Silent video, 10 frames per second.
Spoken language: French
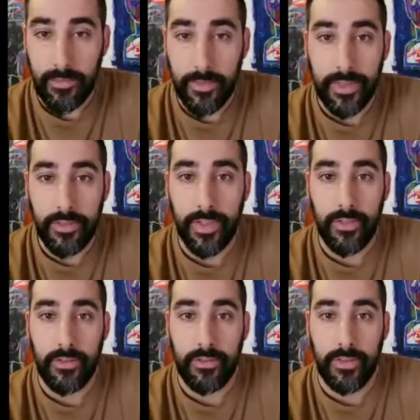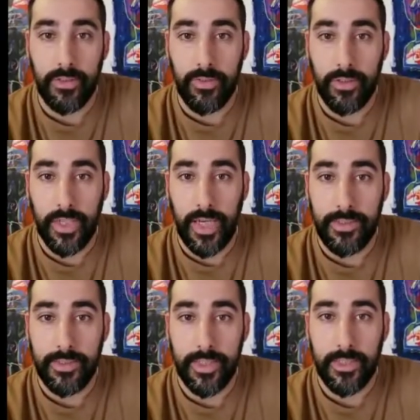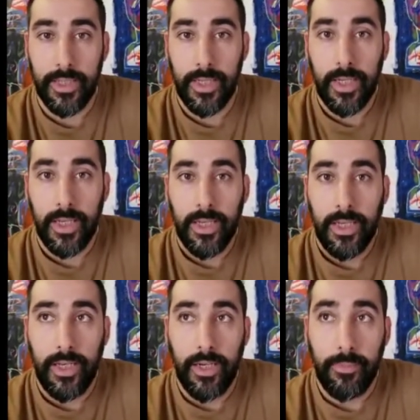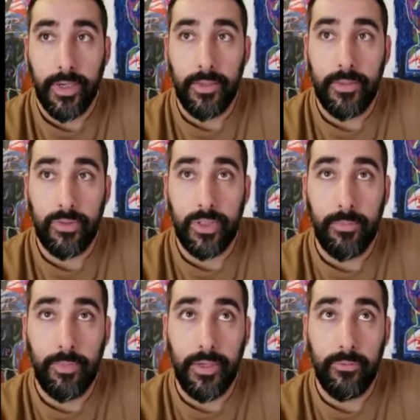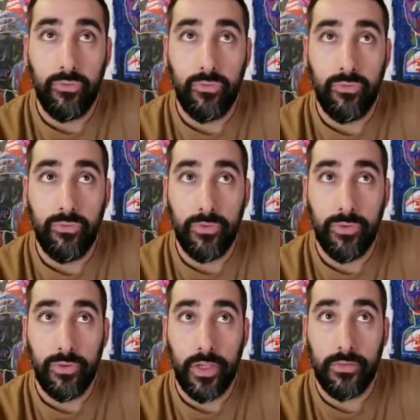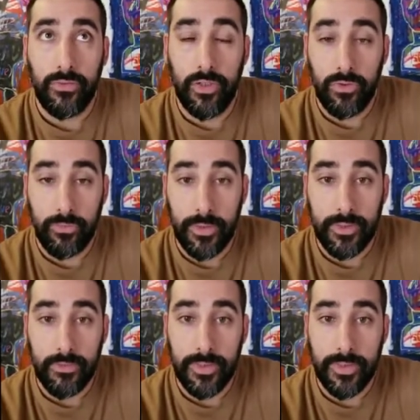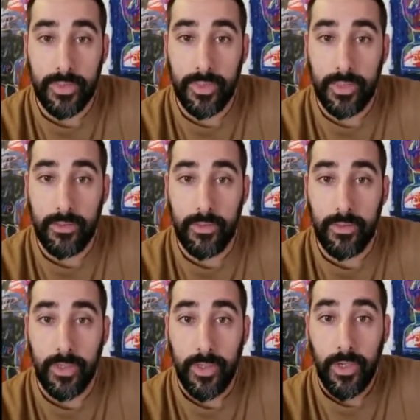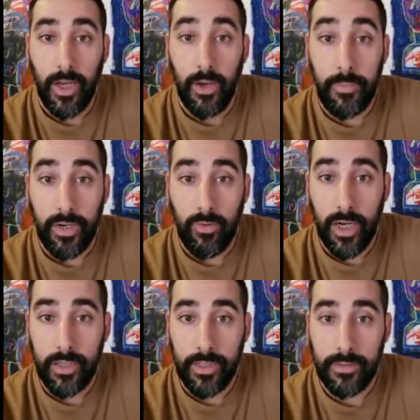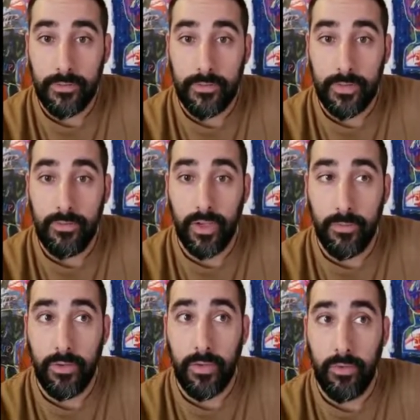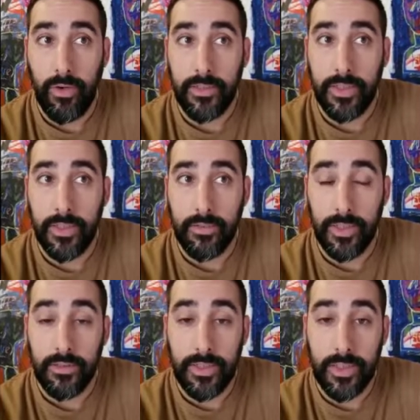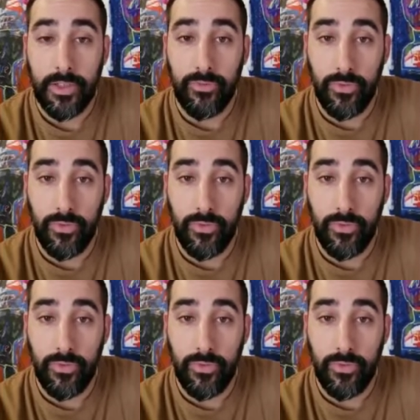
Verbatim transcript: Clairement, ça vient, ça vient à l'instinct. Et après, ce qui plaît beaucoup aux collectionneurs, je pense que c'est euh, un miroir. C'est vraiment un miroir, c'est-à-dire que quand ils